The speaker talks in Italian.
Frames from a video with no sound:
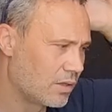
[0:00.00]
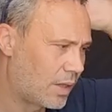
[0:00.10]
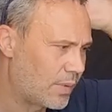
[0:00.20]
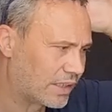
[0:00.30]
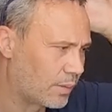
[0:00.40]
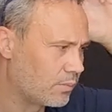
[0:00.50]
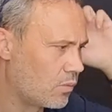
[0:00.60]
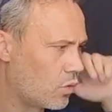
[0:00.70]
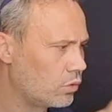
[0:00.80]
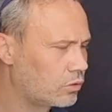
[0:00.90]
una pianta
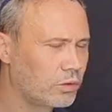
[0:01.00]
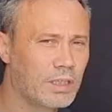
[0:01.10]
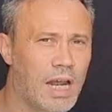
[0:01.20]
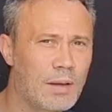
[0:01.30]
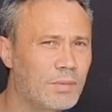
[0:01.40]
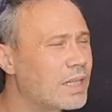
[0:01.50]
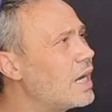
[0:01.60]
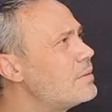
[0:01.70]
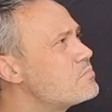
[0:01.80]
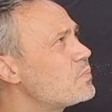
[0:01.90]
molto
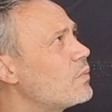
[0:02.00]
dinamica,